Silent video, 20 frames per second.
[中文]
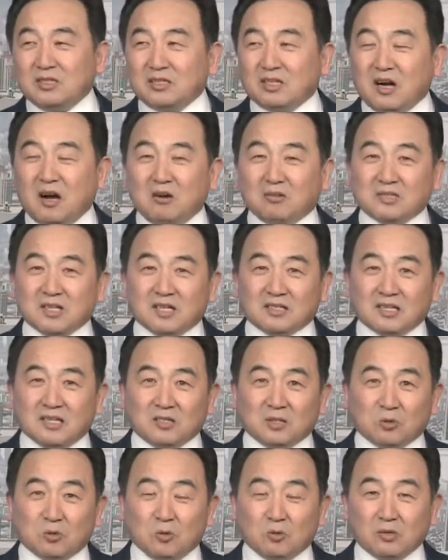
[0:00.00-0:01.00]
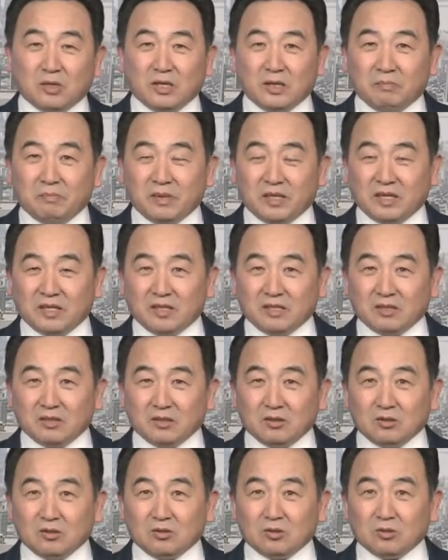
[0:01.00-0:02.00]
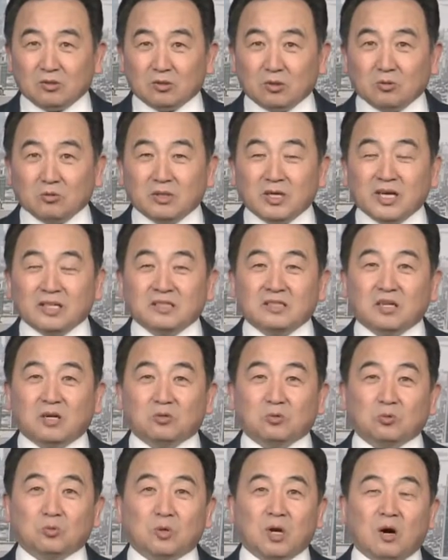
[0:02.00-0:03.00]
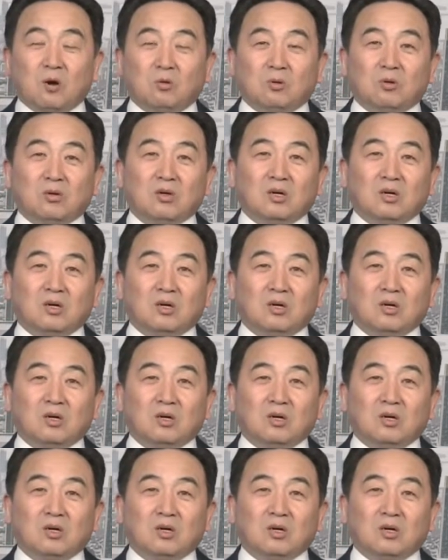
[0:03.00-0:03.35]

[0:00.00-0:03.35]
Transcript: 好像他的功力比通天教主高，